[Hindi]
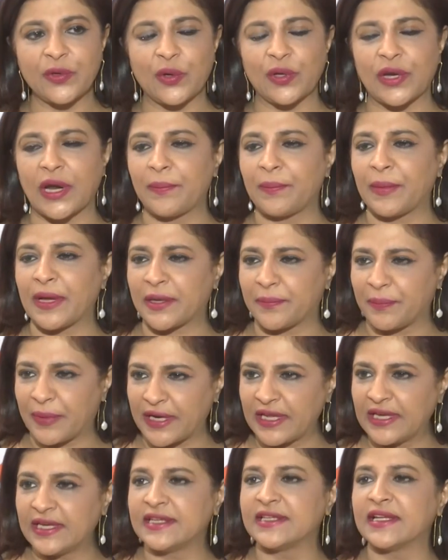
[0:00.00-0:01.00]
और आप एक
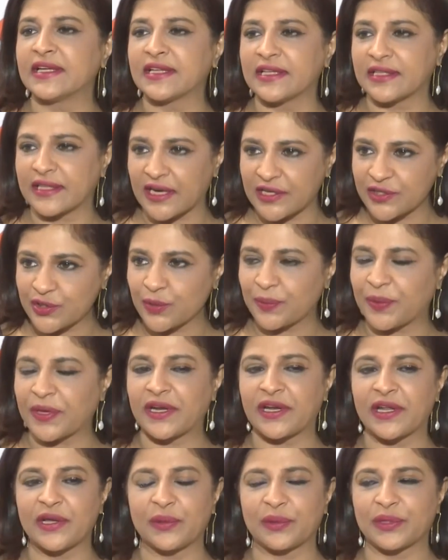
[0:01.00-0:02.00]
बड़े लीडर की तरह से
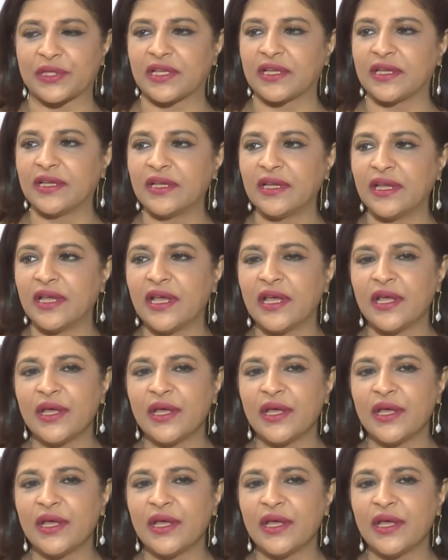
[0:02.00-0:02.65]
उभर रहे होते हैं